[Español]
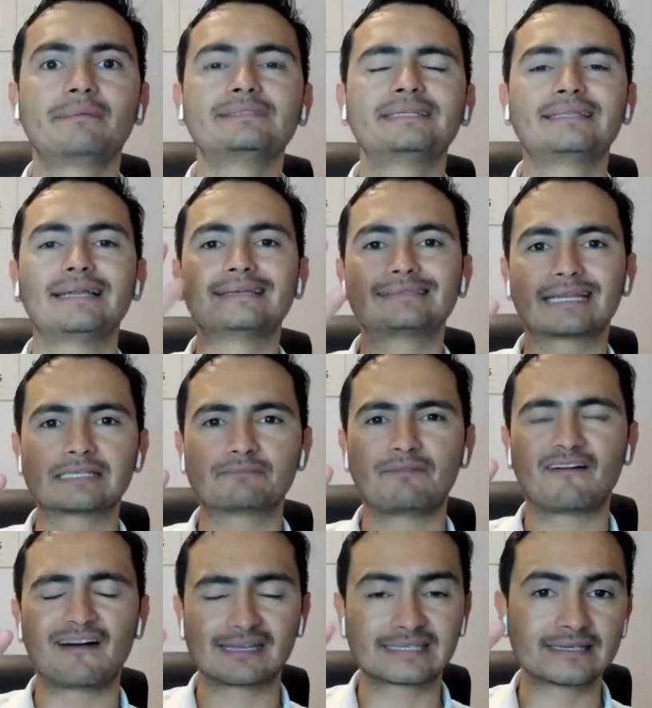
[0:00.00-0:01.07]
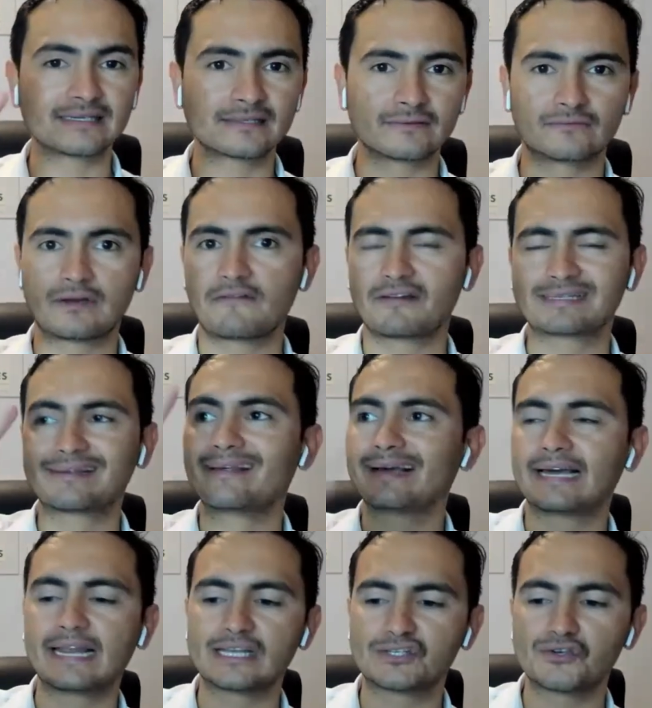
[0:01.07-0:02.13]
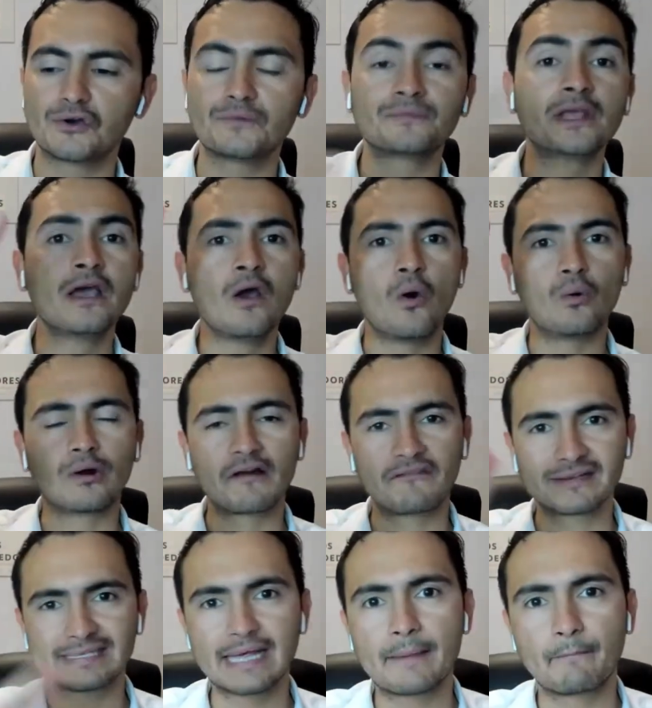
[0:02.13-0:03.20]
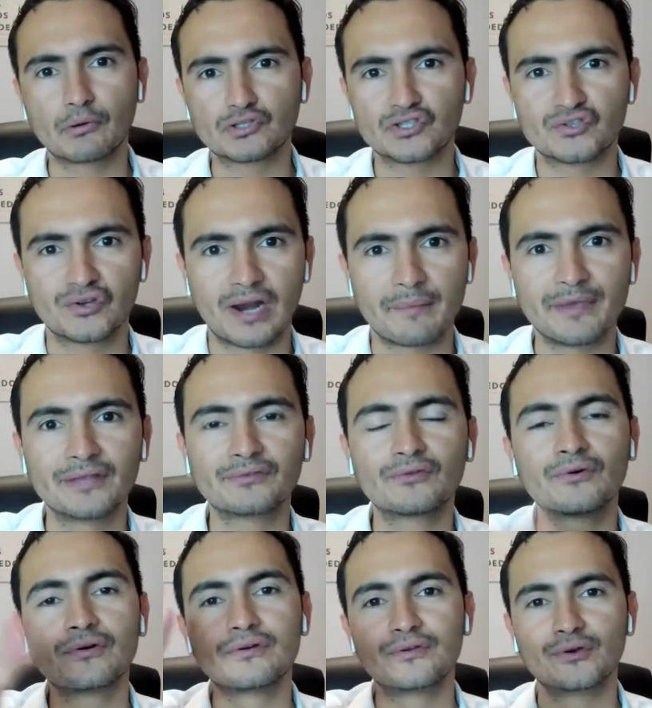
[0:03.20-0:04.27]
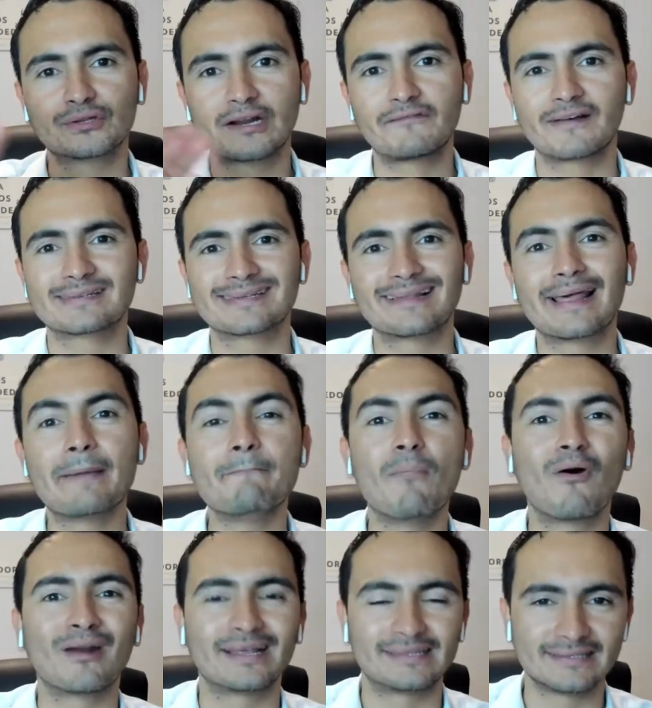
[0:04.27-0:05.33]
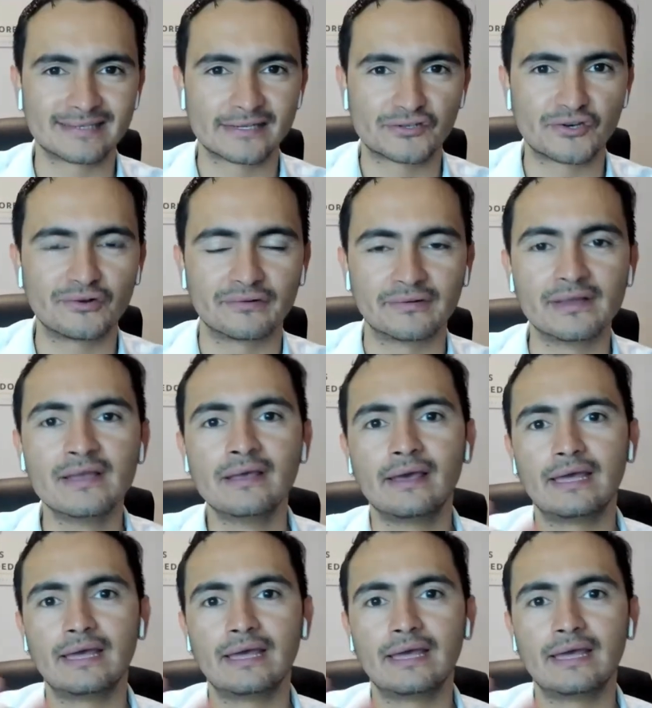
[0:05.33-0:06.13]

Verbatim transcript: básicamente tiene tres fases, una fase de creación, una fase de posicionamiento y otra fase de monetización.